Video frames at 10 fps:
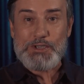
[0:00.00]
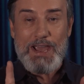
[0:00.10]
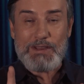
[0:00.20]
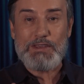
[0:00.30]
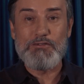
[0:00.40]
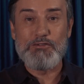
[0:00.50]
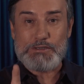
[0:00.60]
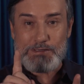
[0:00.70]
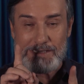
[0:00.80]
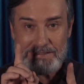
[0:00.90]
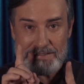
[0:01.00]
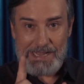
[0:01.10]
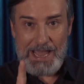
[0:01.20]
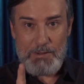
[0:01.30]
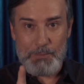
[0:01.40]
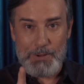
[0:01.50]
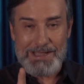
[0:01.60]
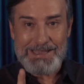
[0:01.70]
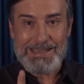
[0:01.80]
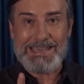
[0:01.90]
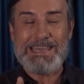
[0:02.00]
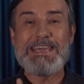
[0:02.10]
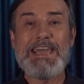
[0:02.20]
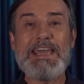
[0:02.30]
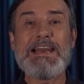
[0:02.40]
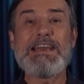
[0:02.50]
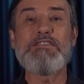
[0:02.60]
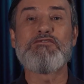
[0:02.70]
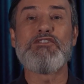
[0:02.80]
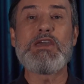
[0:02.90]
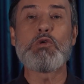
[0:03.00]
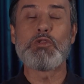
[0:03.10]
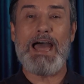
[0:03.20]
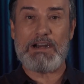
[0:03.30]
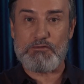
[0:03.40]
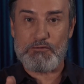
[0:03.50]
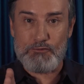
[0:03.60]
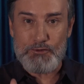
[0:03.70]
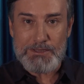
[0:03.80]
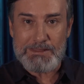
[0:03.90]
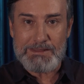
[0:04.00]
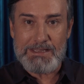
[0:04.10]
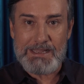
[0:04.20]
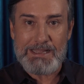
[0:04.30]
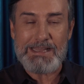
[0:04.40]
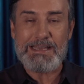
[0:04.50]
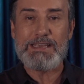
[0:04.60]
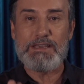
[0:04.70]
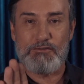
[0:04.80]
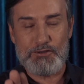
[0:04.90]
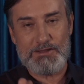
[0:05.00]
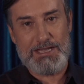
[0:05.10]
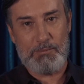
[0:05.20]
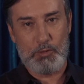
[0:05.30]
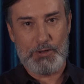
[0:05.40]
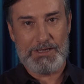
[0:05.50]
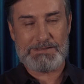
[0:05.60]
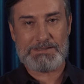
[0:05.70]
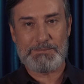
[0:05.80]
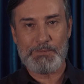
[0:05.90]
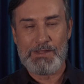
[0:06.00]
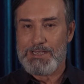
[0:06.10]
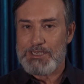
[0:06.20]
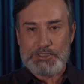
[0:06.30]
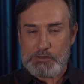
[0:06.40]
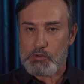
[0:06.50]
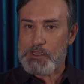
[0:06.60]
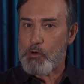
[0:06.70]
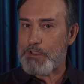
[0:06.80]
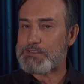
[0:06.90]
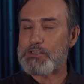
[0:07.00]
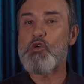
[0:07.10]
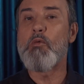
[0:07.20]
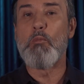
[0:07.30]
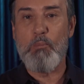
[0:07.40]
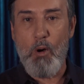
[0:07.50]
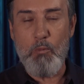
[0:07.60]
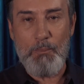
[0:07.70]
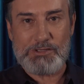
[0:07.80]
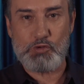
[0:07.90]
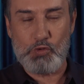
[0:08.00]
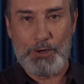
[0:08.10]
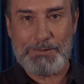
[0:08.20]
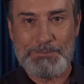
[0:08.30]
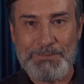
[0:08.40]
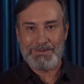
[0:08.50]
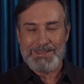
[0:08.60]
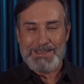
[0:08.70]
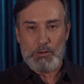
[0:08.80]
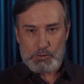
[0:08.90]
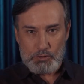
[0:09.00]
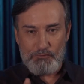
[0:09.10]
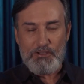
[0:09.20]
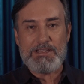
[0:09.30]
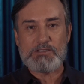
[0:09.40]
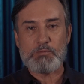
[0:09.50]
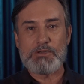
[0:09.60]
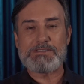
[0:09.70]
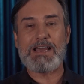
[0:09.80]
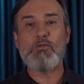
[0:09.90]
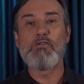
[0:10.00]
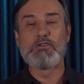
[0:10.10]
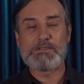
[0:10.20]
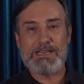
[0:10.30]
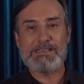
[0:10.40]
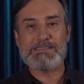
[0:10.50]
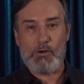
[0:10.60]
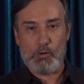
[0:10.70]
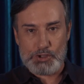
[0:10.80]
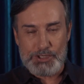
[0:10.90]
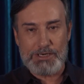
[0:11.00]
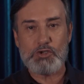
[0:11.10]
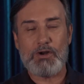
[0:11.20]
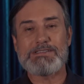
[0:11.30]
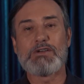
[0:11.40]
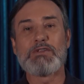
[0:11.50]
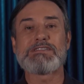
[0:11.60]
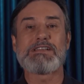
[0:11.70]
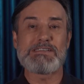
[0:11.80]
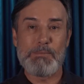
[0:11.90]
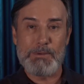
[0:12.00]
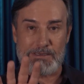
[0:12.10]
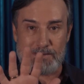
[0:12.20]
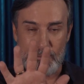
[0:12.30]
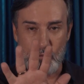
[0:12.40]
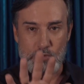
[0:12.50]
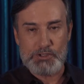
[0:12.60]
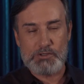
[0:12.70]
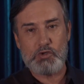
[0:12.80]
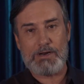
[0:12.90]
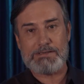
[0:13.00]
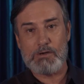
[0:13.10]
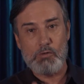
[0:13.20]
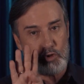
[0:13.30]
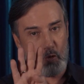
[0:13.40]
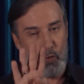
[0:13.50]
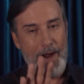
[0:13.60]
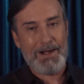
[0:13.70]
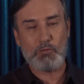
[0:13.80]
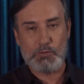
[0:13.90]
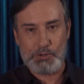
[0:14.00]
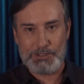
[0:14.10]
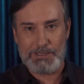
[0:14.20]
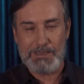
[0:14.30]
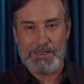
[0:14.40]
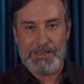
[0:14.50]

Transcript: quer que você saiba que ele veio dar vida e vida em abundância. Jesus é conhecido como bom pastor. E eu estou feliz por estar com você nesta rotina de oração desta semana, cinco dias de oração, hoje o quarto dia,